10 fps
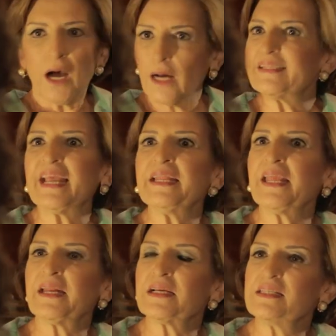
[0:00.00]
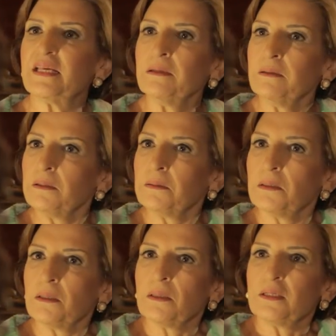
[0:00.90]
اه تاني يا نادين
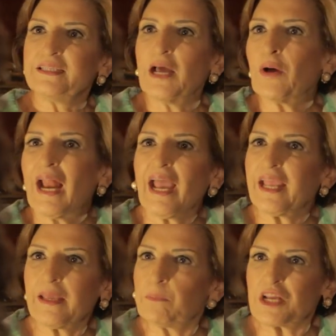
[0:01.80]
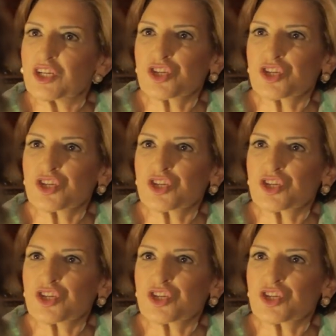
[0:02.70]
ده ولا هيجيب لك